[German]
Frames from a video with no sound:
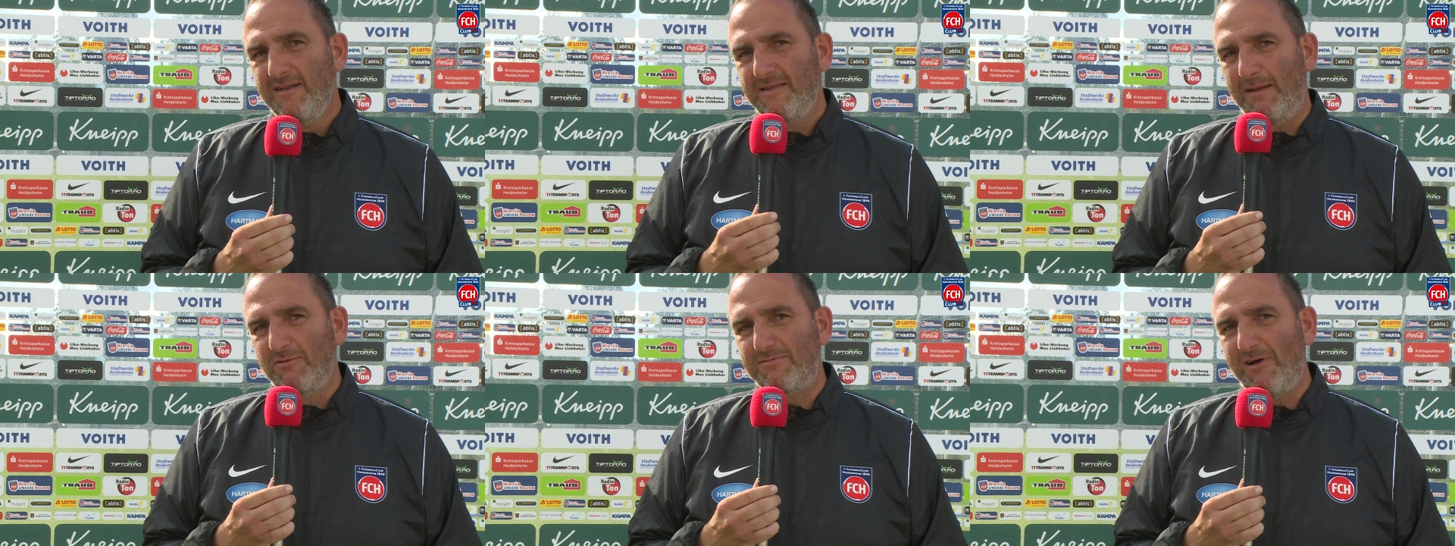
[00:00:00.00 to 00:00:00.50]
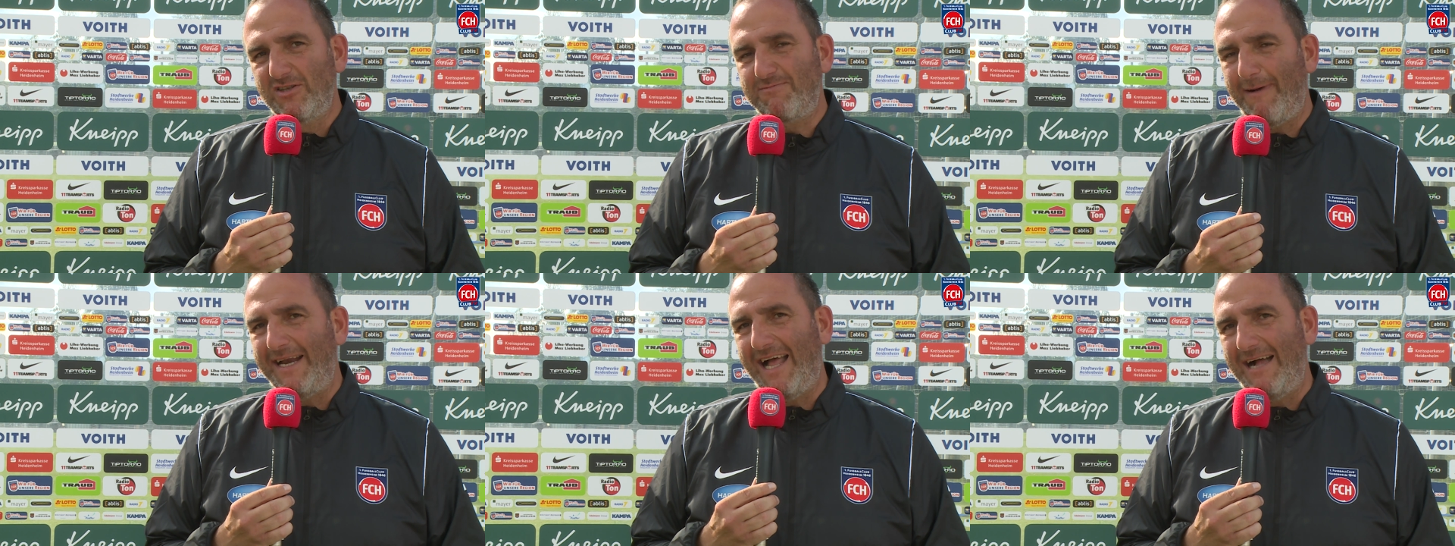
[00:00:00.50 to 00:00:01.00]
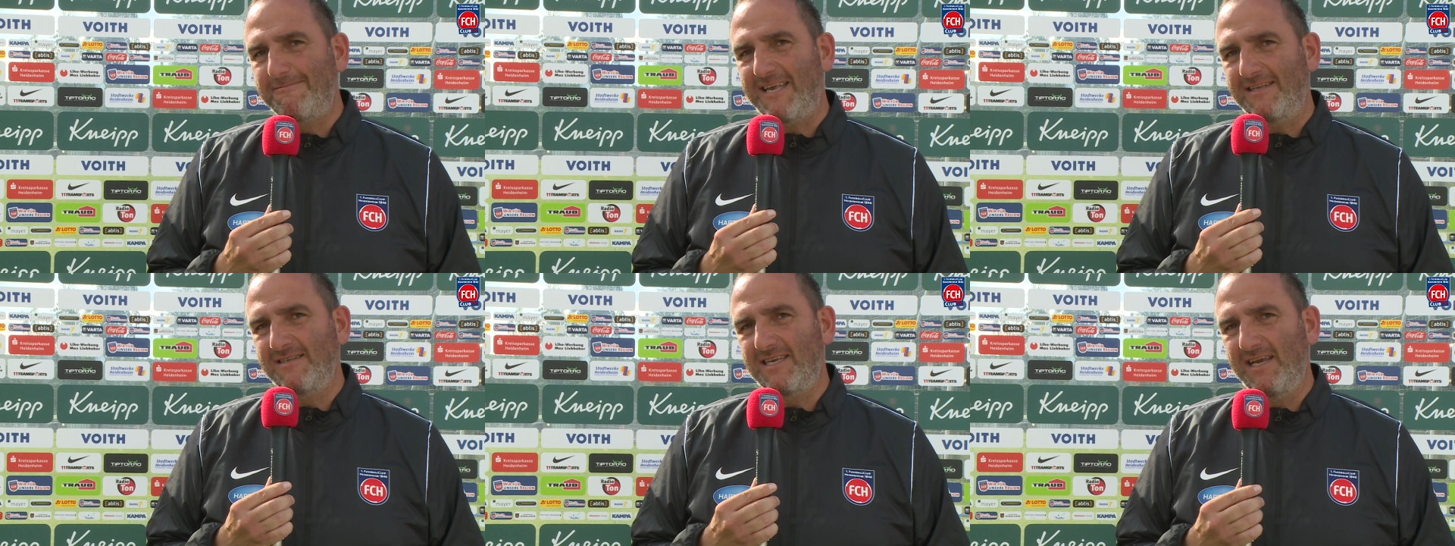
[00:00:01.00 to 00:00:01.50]
dann muss man auch beide
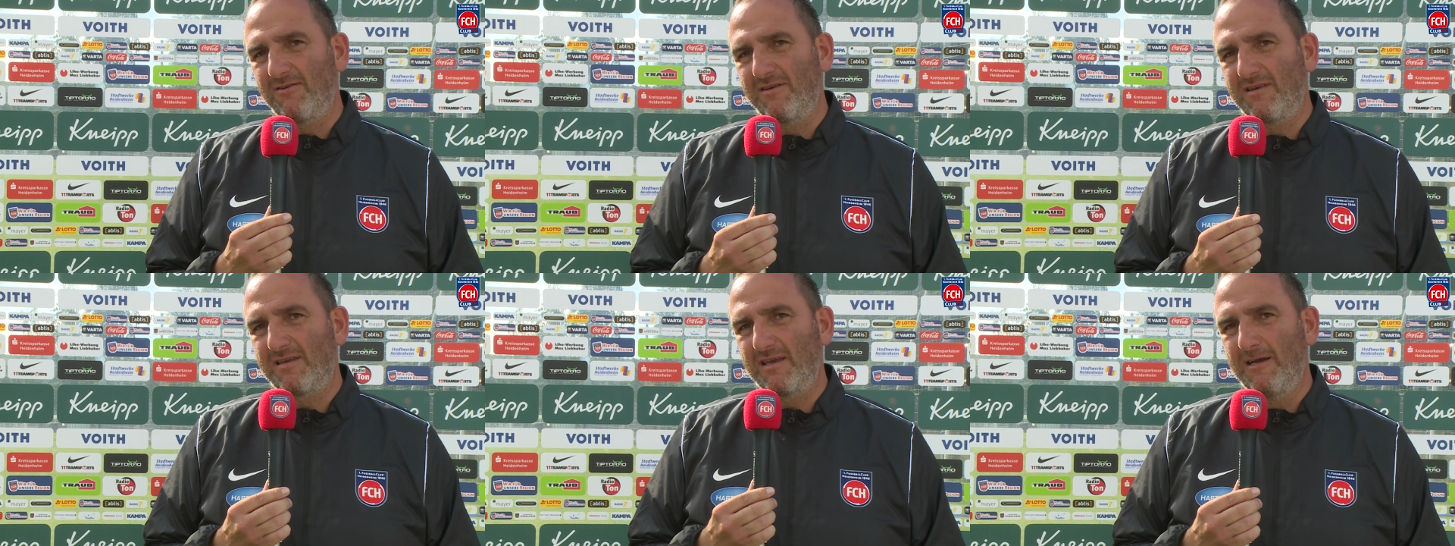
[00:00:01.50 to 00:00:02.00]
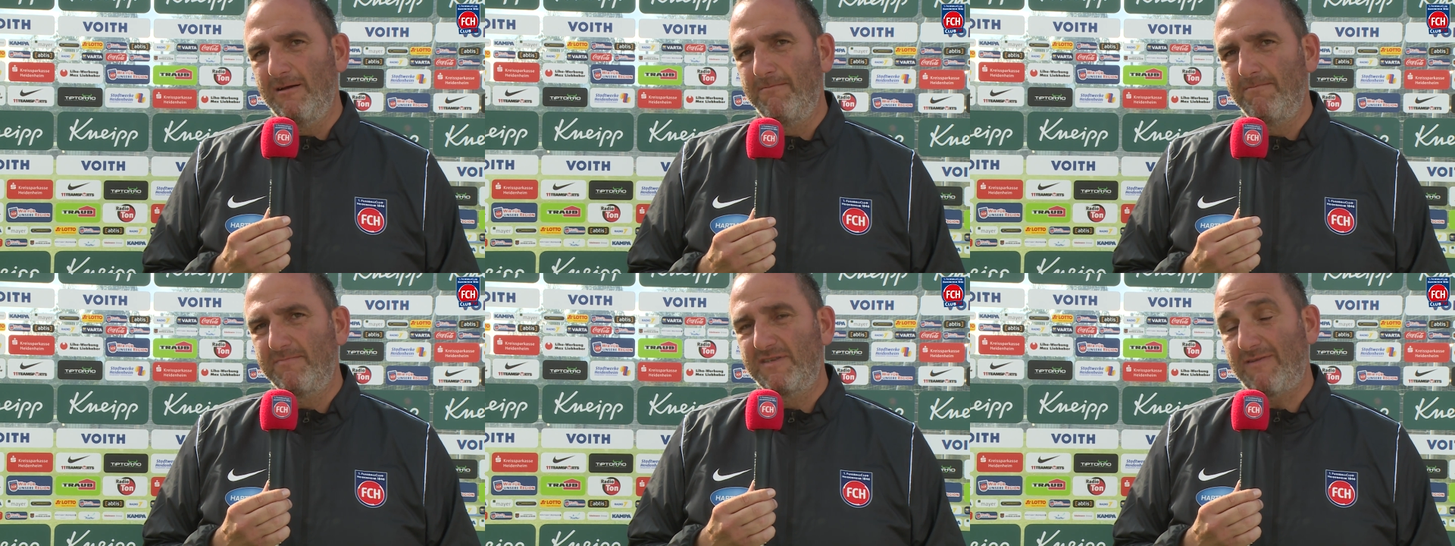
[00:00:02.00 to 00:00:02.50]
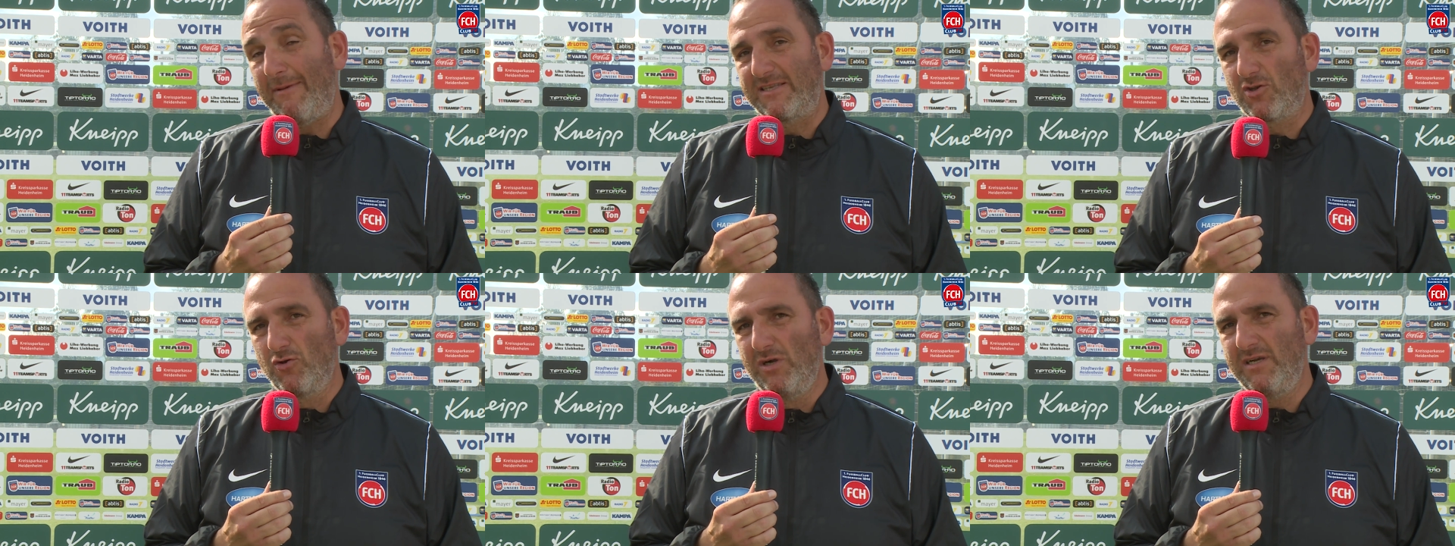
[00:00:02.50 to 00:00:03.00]
Halbzeiten sehen und ähm, zweimal
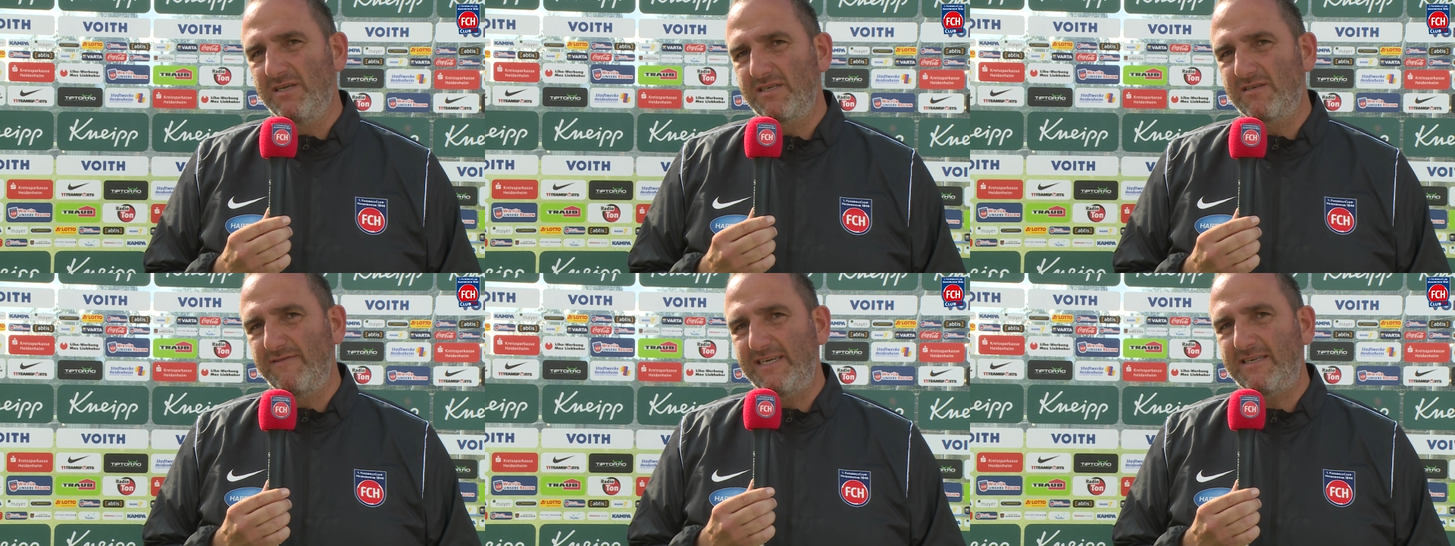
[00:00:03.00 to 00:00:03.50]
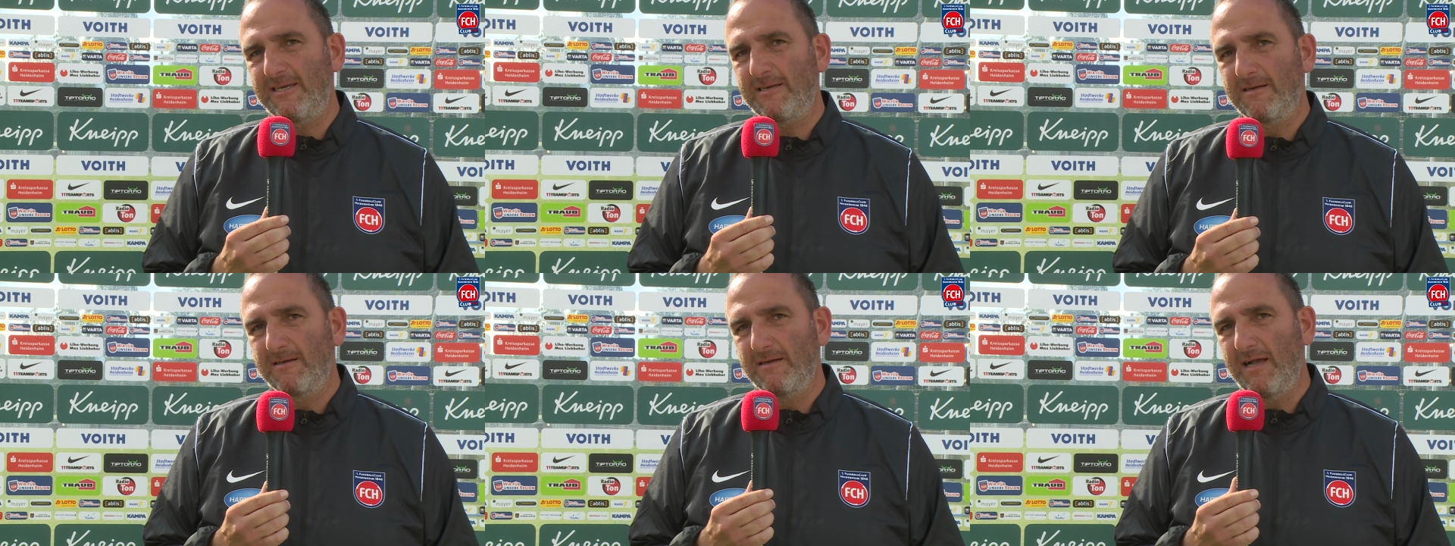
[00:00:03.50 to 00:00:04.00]
zu null, das ist wichtig.